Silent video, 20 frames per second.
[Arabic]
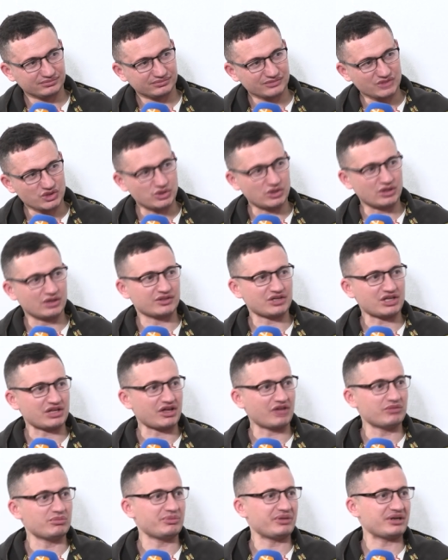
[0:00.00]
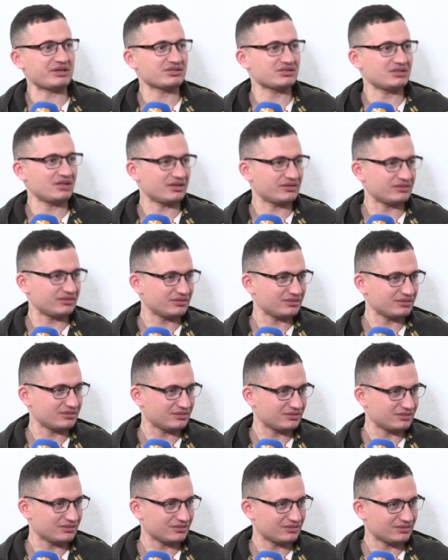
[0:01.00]
اش غتخدم في الزداد
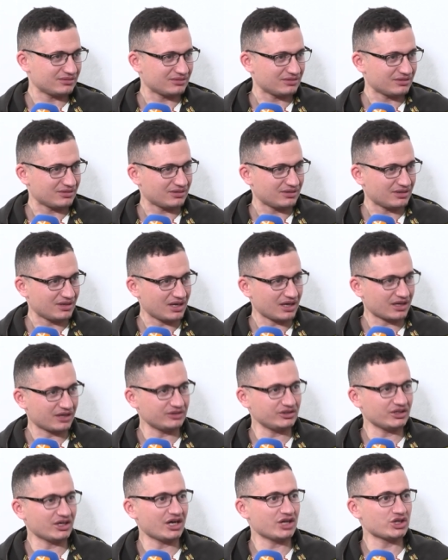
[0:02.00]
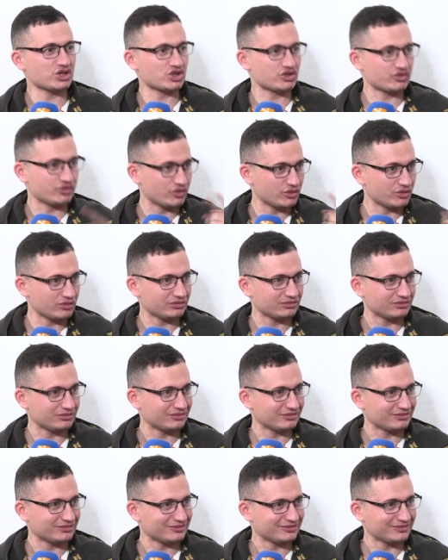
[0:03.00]
اون فا ايسي دريستي اون
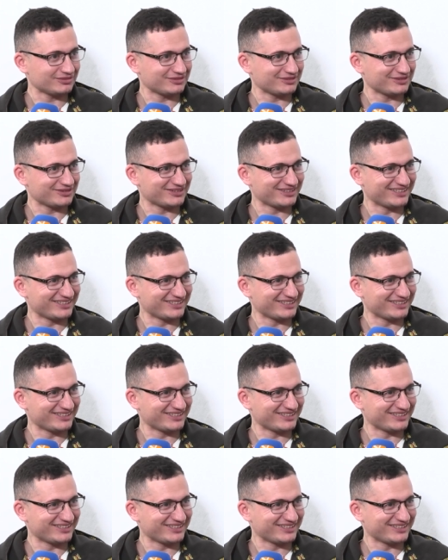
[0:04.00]
في قبل